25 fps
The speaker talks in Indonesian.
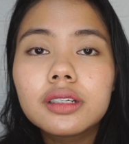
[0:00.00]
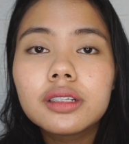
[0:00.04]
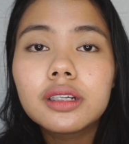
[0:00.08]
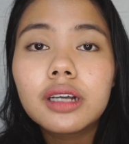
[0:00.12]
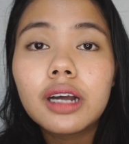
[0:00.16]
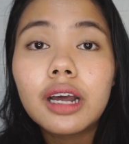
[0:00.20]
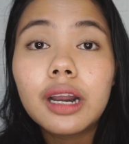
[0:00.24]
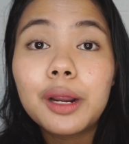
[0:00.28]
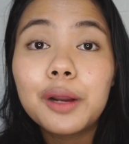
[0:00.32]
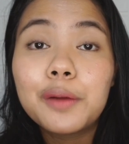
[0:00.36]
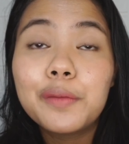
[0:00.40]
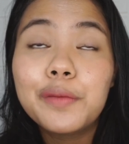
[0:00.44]

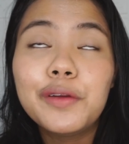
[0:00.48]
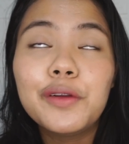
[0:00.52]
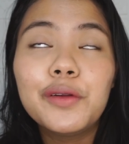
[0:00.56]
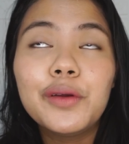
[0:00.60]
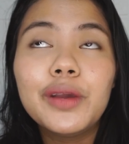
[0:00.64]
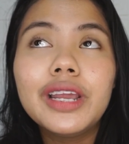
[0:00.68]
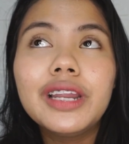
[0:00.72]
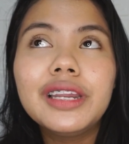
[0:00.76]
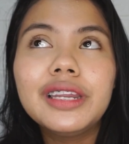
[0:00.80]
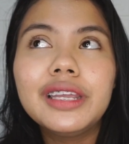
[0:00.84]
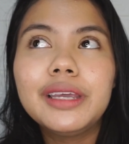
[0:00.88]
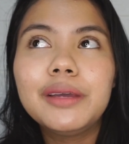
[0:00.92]
dengan video
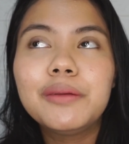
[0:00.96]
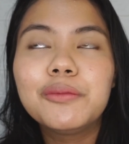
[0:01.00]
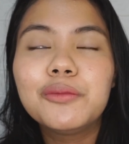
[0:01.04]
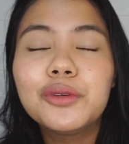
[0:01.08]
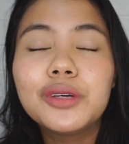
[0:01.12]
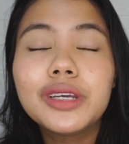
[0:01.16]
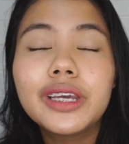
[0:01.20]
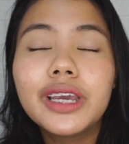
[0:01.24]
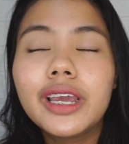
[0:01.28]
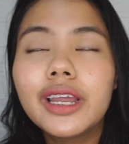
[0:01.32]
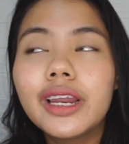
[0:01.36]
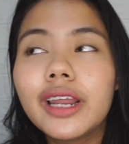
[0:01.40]
ini
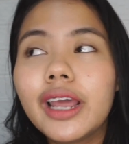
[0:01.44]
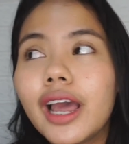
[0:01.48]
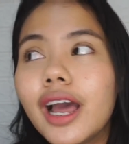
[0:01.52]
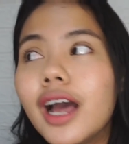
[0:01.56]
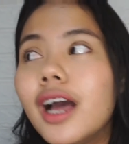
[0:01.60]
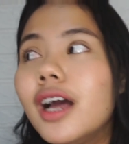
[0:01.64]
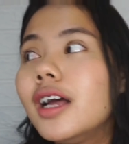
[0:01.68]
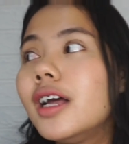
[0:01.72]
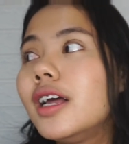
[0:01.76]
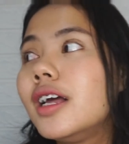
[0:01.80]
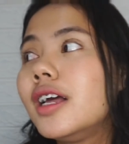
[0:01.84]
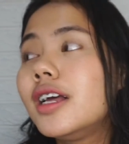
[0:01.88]
mungkin ya
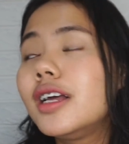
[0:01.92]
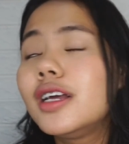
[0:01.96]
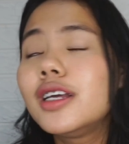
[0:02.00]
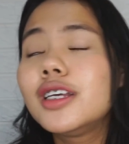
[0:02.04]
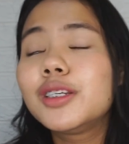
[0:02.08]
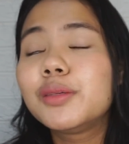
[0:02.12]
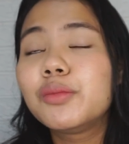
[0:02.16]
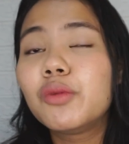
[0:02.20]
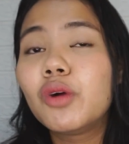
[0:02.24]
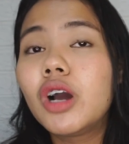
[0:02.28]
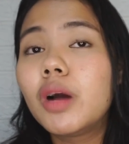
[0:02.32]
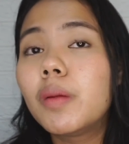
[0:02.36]

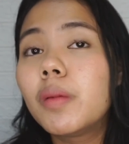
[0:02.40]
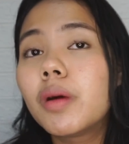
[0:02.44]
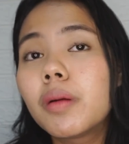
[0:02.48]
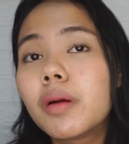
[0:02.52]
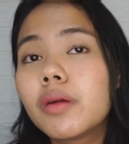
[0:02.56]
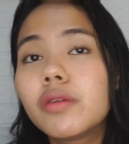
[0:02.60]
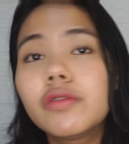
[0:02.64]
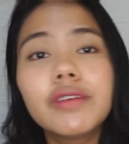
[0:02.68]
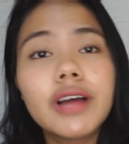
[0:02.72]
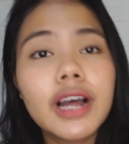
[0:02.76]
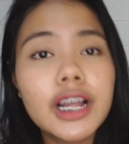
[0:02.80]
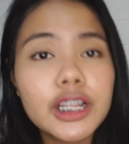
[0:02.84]
semoga
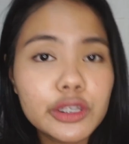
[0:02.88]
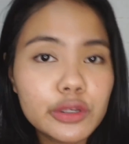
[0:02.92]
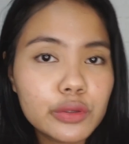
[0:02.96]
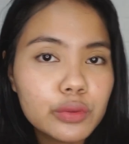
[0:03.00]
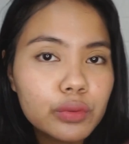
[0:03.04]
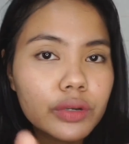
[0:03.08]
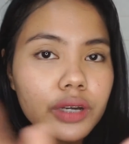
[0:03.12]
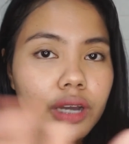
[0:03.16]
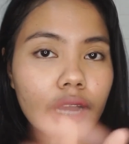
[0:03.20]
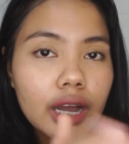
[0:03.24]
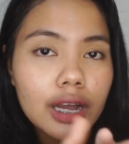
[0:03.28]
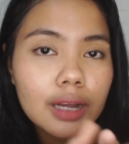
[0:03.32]
bermanfaat
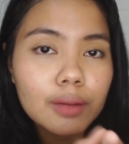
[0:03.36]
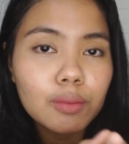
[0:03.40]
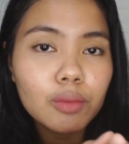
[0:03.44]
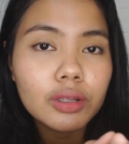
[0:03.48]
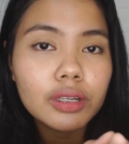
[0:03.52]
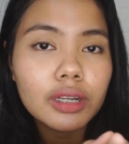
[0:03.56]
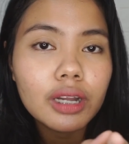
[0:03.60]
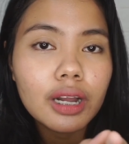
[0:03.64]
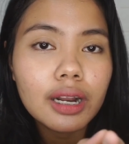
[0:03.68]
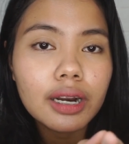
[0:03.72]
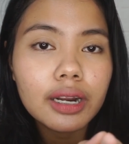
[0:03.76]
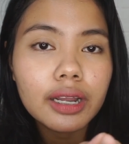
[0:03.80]
juga buat
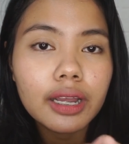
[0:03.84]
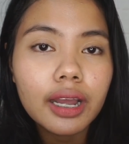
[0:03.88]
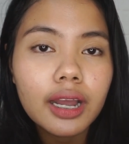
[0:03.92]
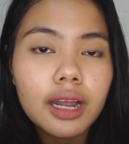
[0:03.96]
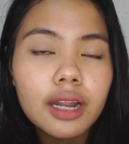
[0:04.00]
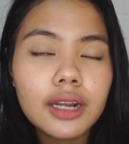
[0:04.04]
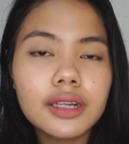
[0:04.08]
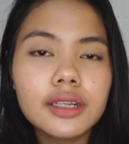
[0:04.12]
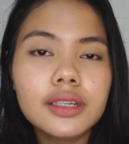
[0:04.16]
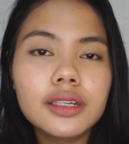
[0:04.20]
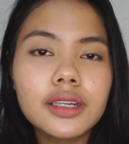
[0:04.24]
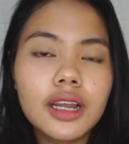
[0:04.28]

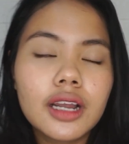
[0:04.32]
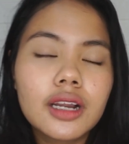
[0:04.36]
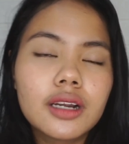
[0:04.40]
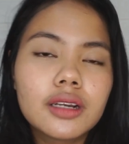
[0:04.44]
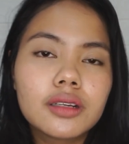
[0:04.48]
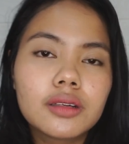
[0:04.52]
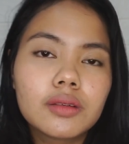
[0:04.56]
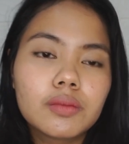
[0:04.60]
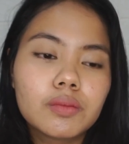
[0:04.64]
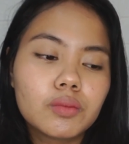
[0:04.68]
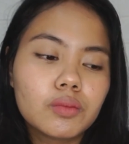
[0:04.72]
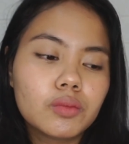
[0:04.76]
kalian dan
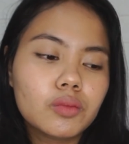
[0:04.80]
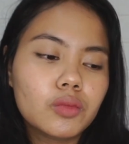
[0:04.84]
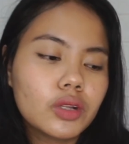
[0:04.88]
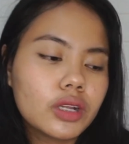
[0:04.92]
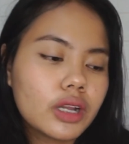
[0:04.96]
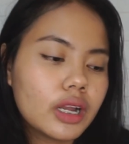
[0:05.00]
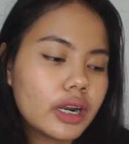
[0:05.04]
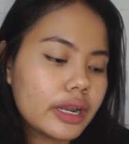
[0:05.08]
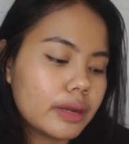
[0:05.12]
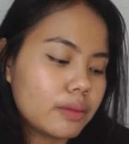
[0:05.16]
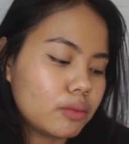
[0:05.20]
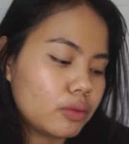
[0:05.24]
buat
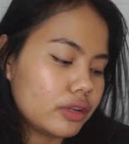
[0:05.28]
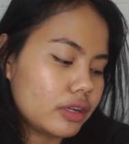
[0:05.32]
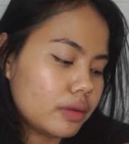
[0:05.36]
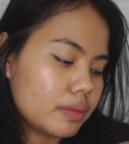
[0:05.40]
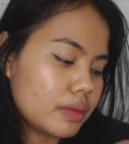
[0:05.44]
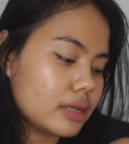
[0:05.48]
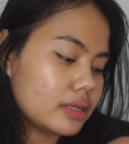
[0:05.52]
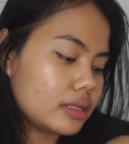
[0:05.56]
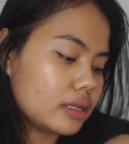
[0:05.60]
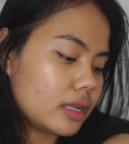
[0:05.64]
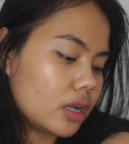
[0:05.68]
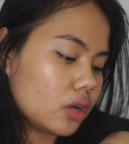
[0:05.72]
kalian punya
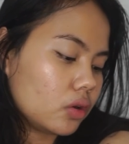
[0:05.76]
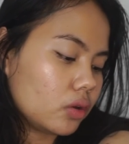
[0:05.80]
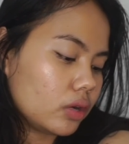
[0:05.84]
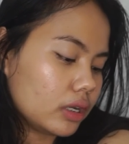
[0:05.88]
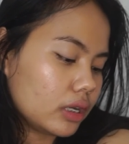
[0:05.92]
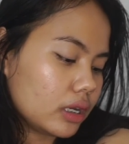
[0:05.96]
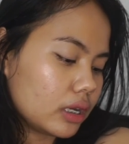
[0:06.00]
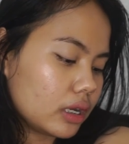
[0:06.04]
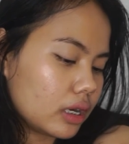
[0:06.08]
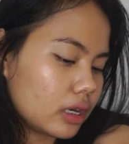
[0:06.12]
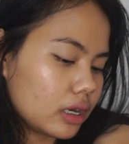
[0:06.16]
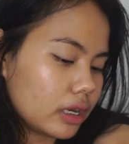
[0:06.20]
masalah kulit
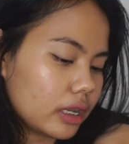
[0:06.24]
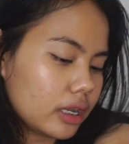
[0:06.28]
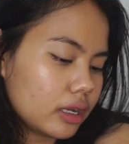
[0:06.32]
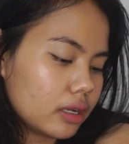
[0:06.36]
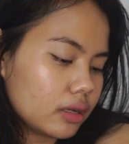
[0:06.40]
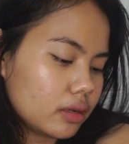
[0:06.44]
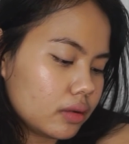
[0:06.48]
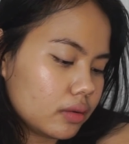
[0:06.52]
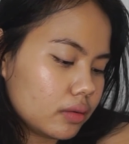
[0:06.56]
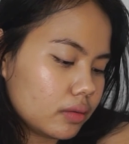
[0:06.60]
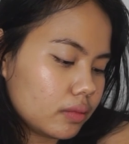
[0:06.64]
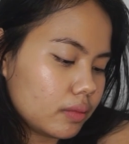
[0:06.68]

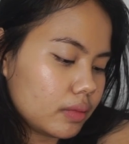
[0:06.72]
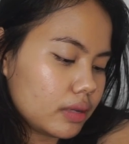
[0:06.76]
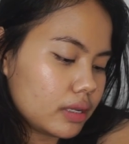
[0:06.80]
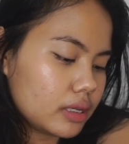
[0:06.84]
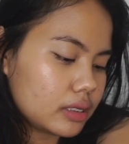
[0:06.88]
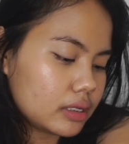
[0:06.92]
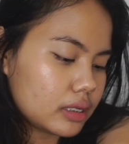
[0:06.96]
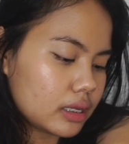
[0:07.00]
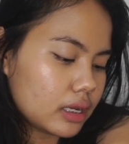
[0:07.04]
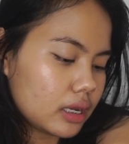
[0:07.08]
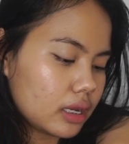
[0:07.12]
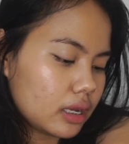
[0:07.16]
kering
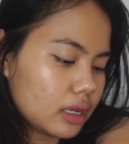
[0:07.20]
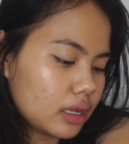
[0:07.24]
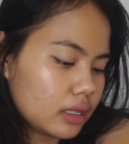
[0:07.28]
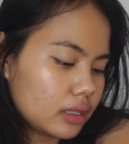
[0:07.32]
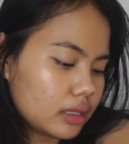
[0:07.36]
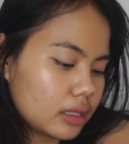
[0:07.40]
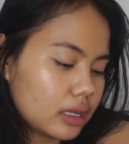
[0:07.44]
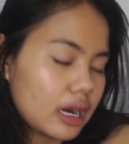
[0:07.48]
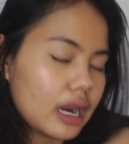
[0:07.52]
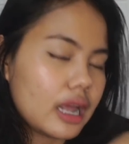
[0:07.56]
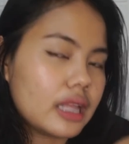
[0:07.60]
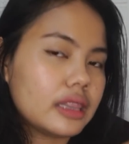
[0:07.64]
bisa
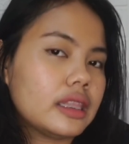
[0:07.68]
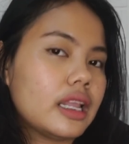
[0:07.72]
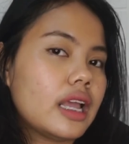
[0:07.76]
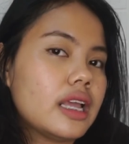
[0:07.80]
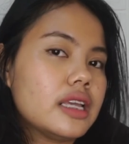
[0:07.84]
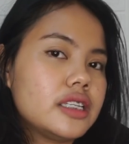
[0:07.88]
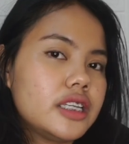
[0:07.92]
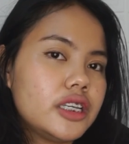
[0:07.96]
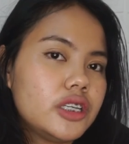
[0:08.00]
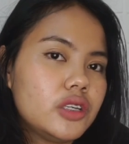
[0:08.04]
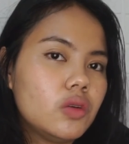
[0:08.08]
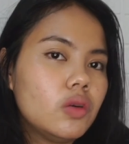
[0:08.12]

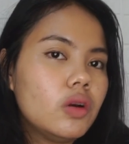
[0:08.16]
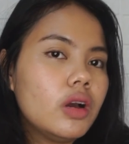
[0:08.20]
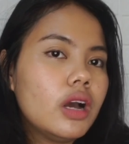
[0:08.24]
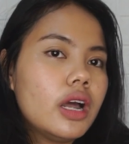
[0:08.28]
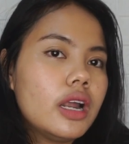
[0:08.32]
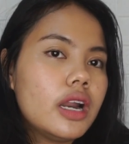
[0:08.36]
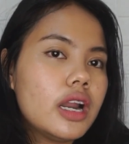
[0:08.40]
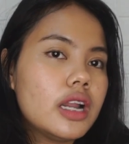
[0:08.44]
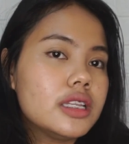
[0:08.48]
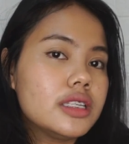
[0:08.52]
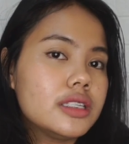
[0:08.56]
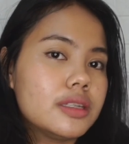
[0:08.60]
teratasi juga
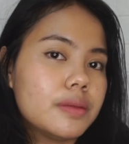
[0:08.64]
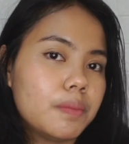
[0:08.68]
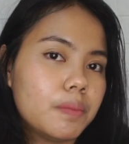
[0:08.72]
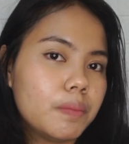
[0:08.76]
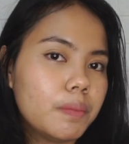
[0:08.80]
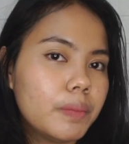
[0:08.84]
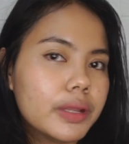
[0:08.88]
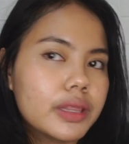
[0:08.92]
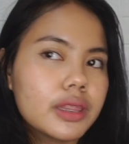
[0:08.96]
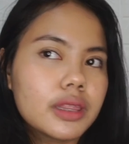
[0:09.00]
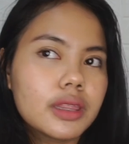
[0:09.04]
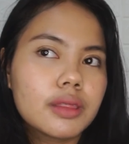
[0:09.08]
dan
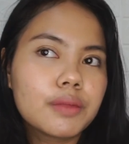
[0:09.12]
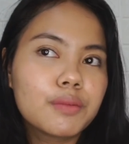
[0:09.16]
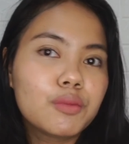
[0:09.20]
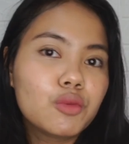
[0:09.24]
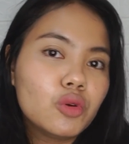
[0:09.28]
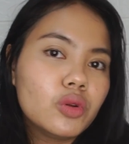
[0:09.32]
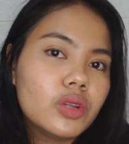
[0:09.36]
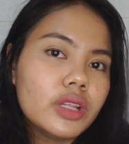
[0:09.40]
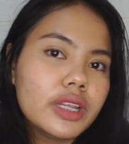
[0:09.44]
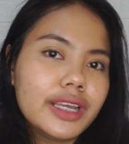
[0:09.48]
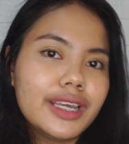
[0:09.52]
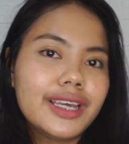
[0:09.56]
cepat
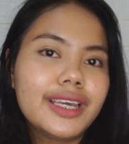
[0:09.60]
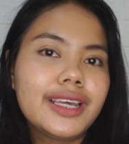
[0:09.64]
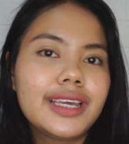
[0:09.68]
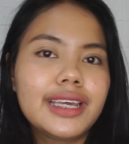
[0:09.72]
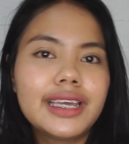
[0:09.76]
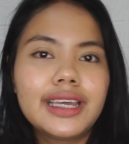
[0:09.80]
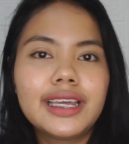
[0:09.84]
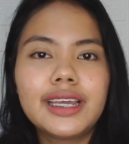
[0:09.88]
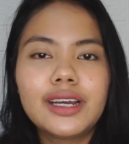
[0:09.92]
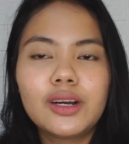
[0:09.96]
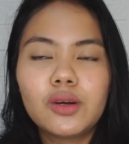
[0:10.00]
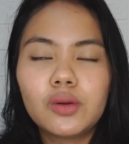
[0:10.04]
pulih
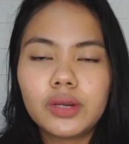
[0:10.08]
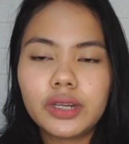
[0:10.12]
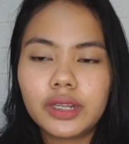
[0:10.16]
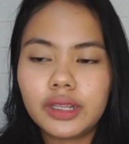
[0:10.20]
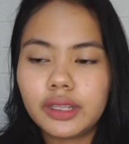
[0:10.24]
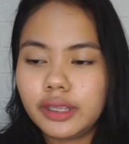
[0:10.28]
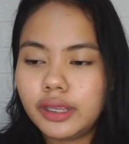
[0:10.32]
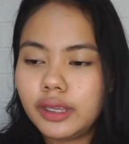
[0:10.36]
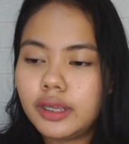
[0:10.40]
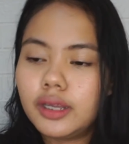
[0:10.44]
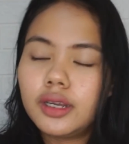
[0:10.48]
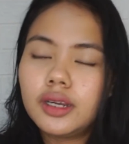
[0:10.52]

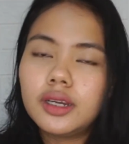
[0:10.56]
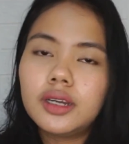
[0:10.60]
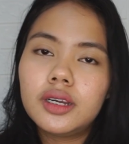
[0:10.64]
kulitnya